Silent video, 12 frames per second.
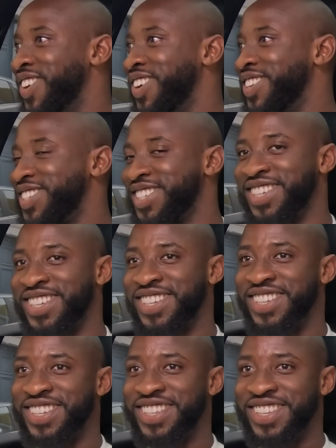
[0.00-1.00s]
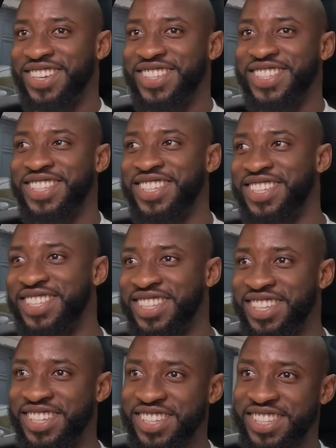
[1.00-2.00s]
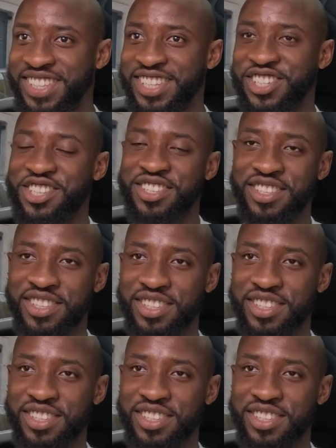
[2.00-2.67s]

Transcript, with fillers: Non, euh, c'est des, jeunes.